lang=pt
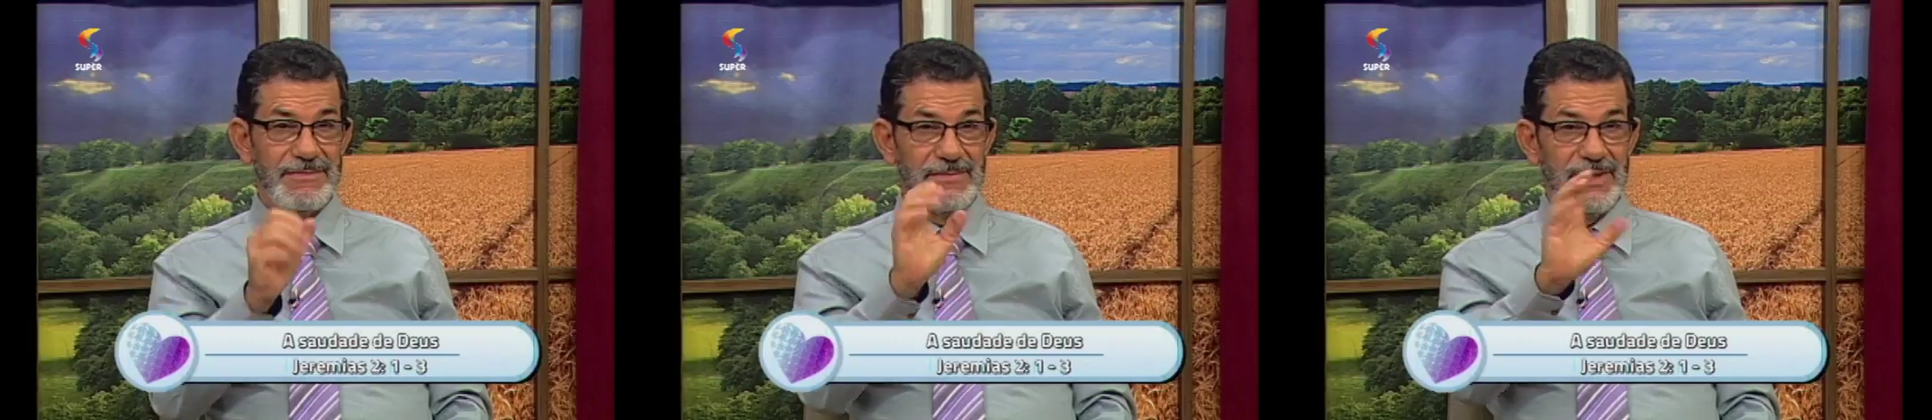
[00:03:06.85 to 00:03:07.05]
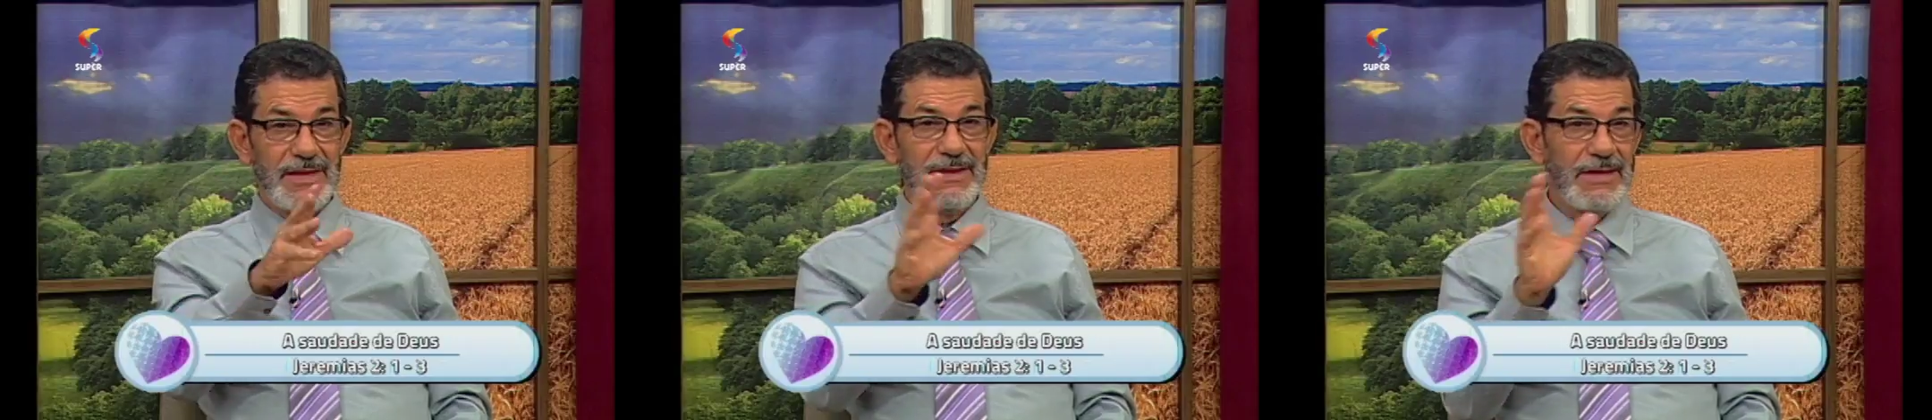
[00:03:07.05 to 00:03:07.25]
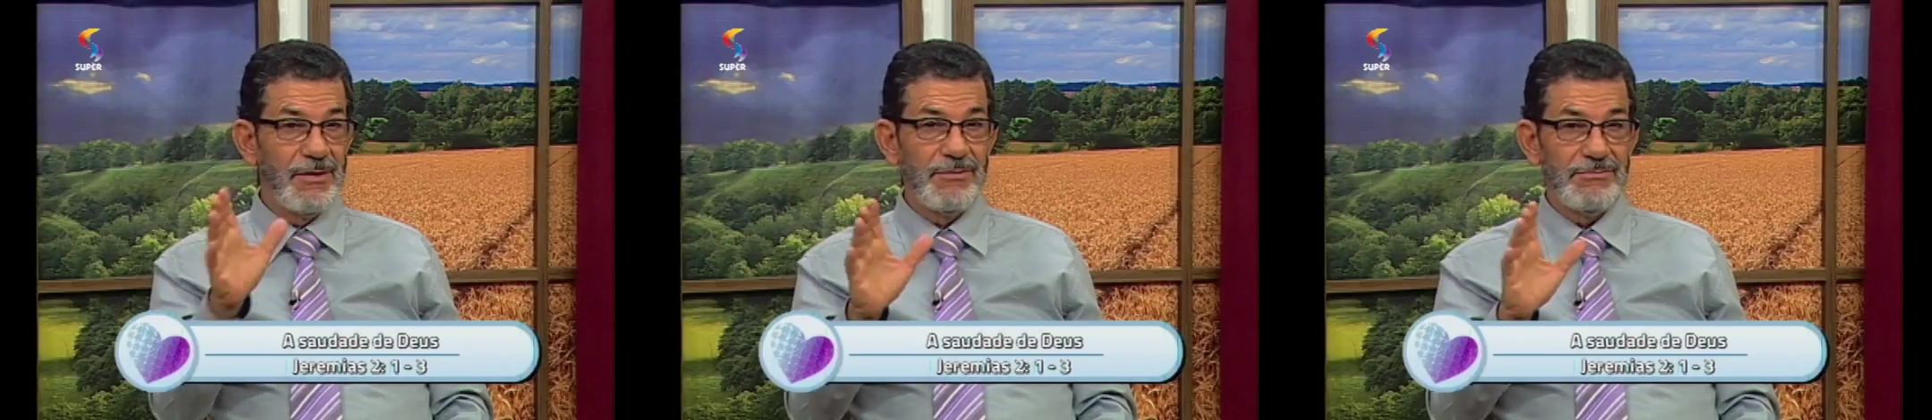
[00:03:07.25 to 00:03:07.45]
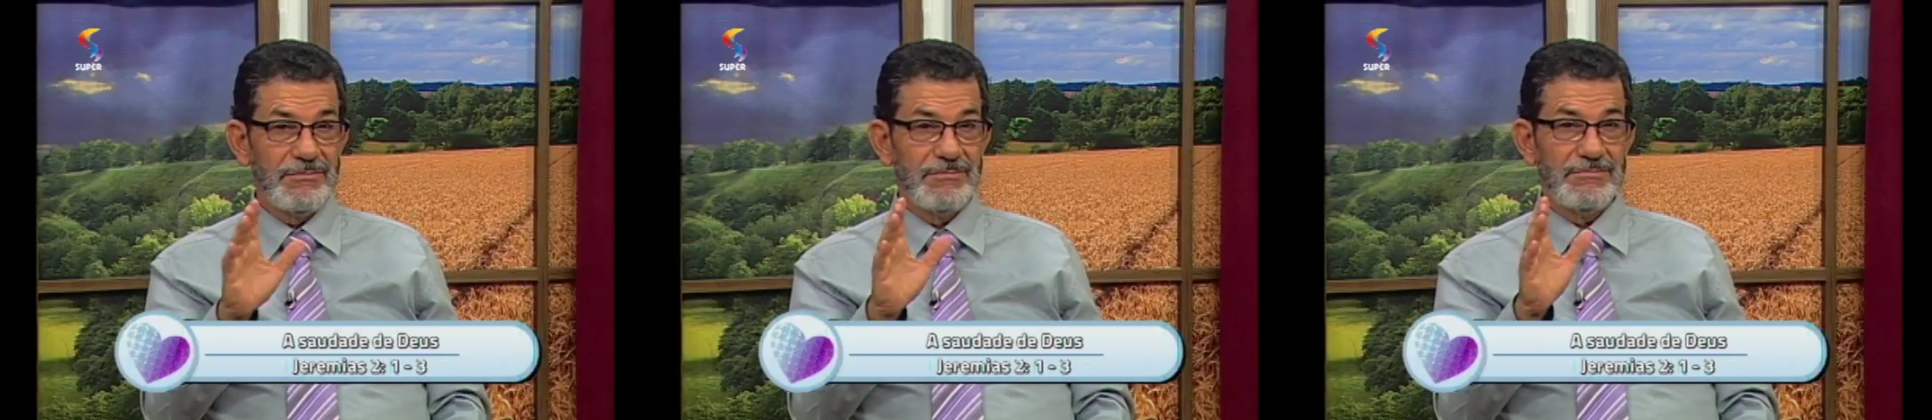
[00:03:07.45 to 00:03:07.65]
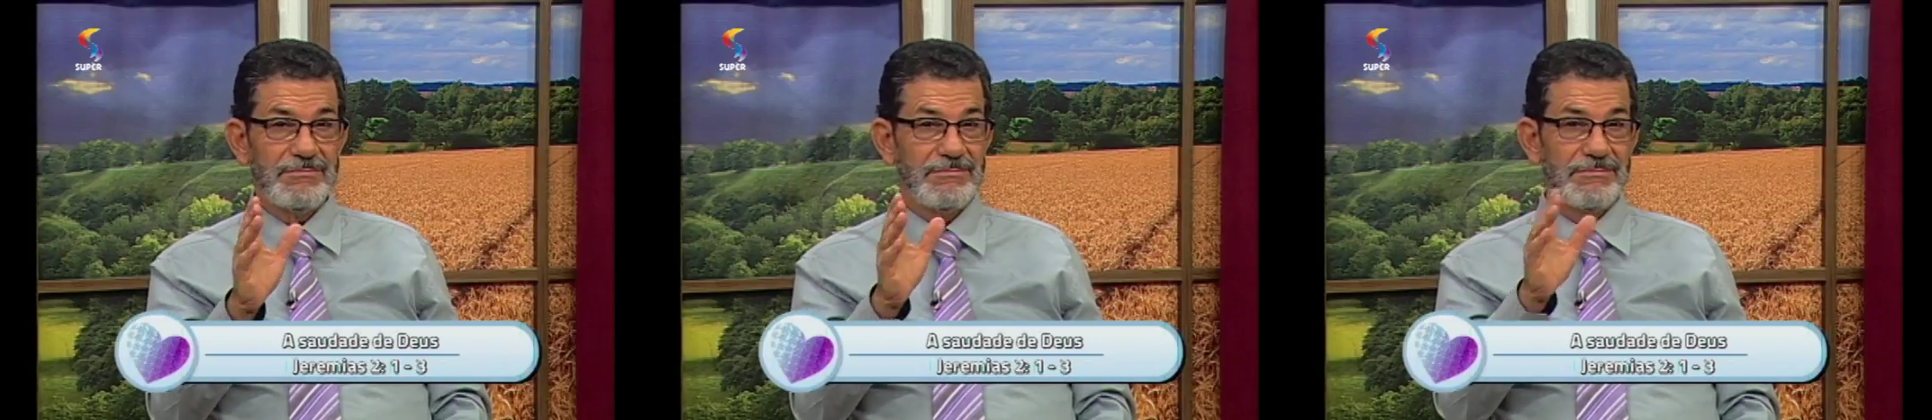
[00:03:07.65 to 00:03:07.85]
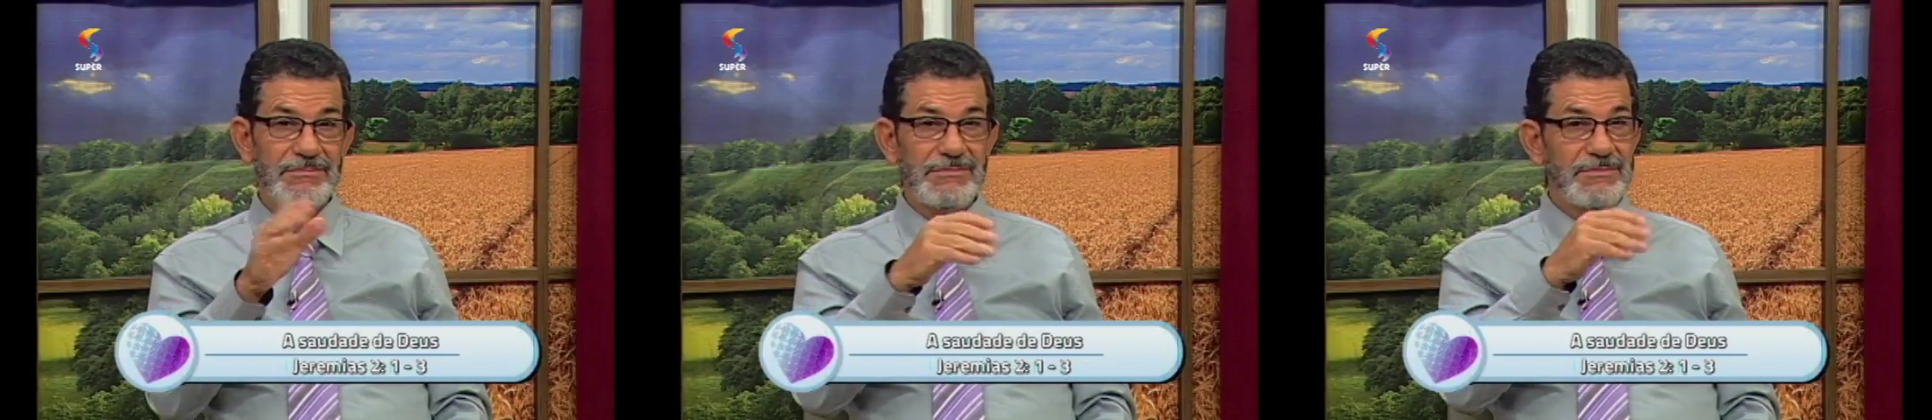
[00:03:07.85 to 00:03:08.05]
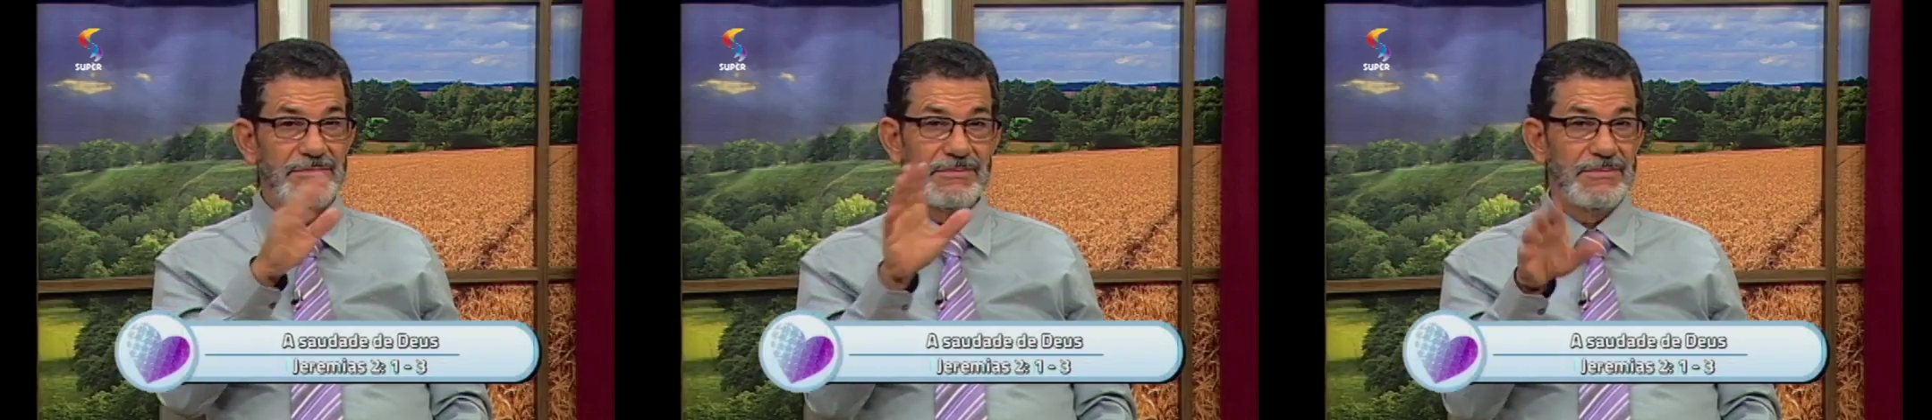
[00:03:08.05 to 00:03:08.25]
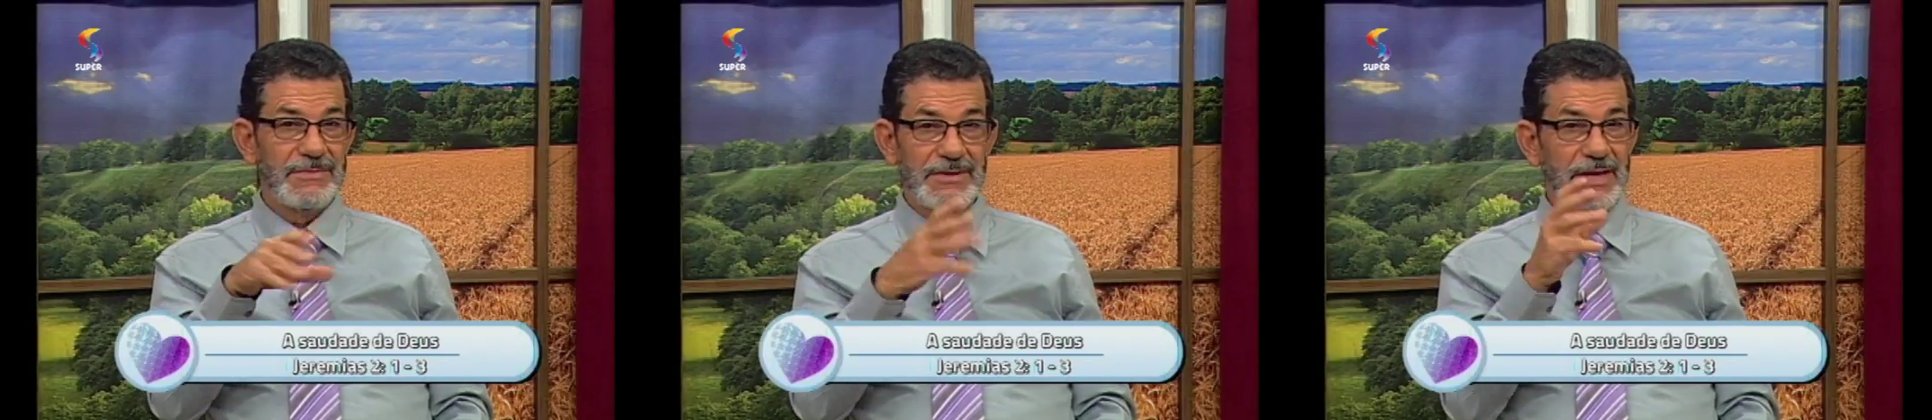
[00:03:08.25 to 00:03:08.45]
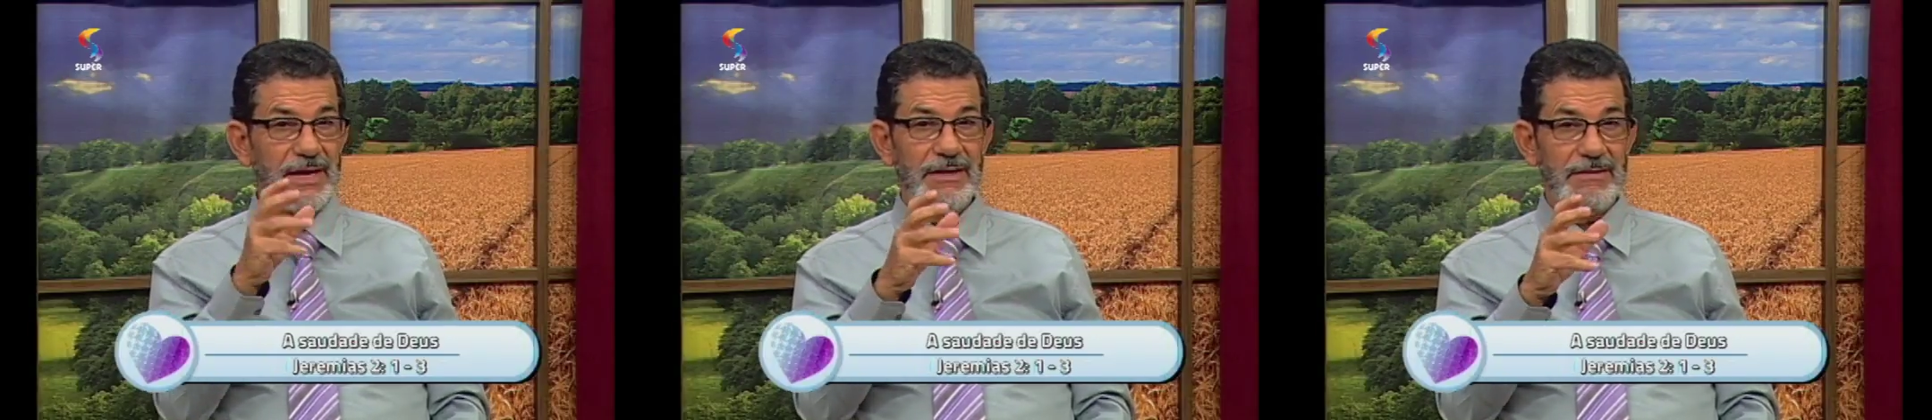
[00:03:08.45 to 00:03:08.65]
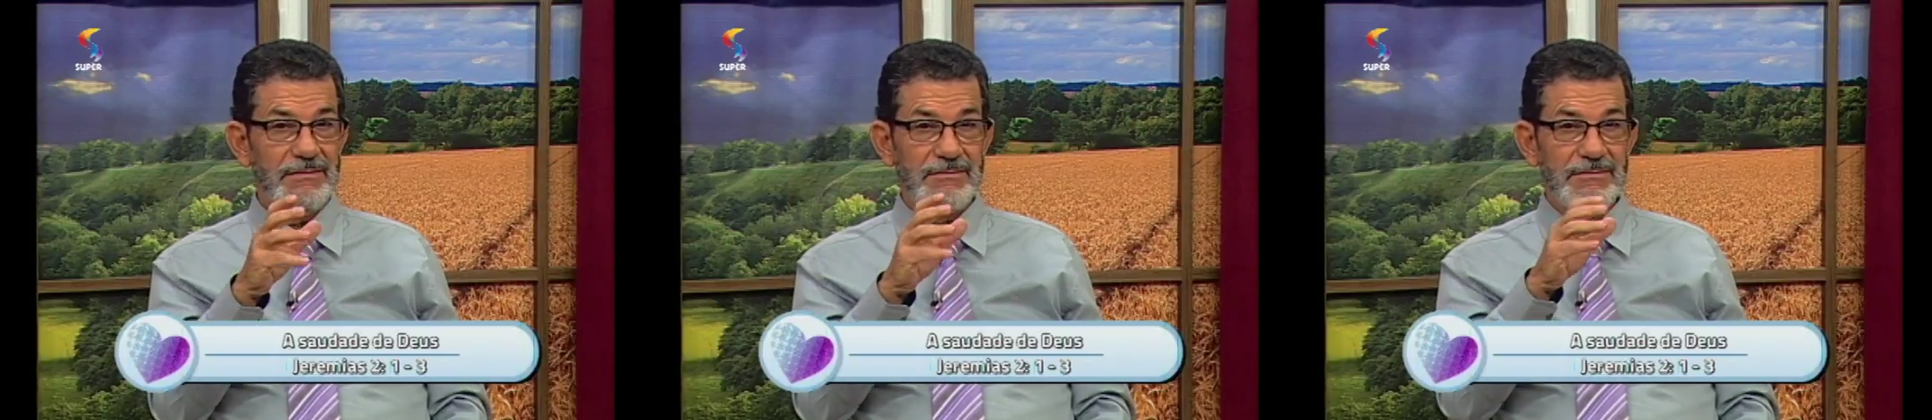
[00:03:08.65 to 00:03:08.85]
que não,
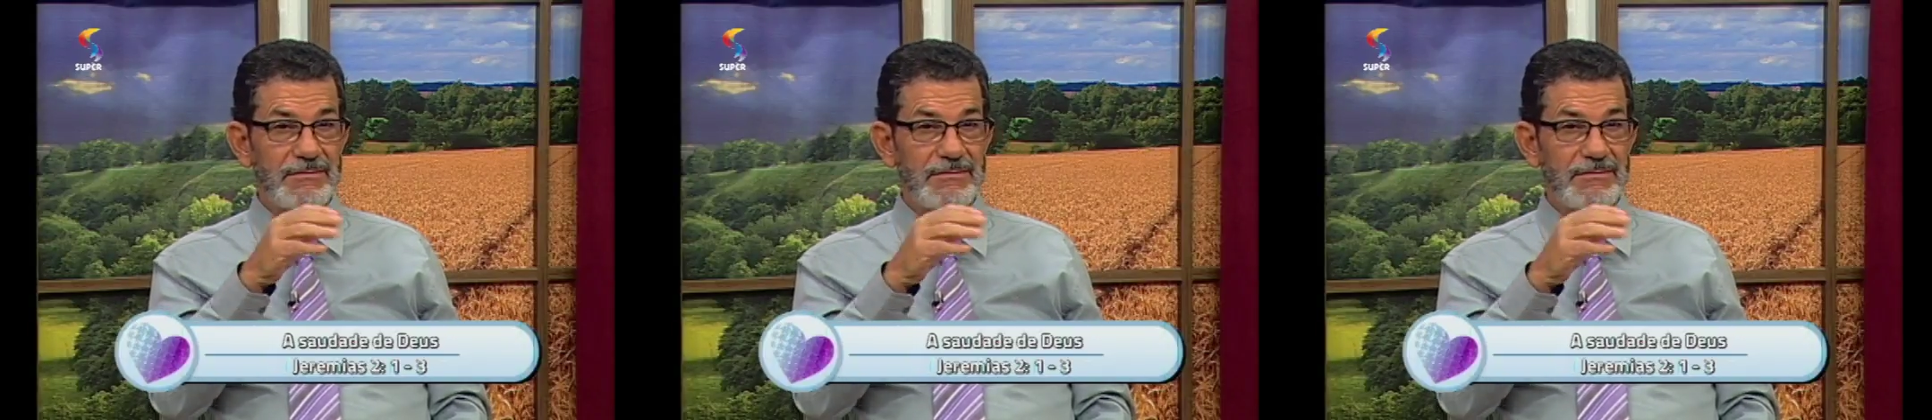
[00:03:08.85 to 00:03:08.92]
né,